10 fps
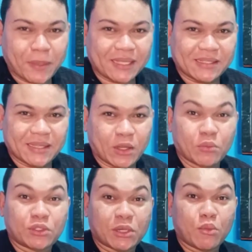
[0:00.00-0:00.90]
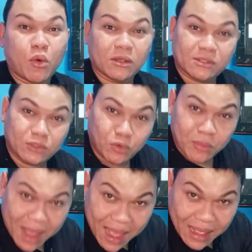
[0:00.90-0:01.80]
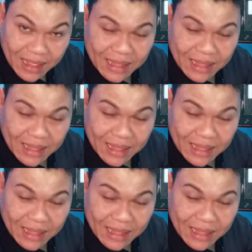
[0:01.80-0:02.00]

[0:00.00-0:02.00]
prazer, eu me chamo Osni Nilmar,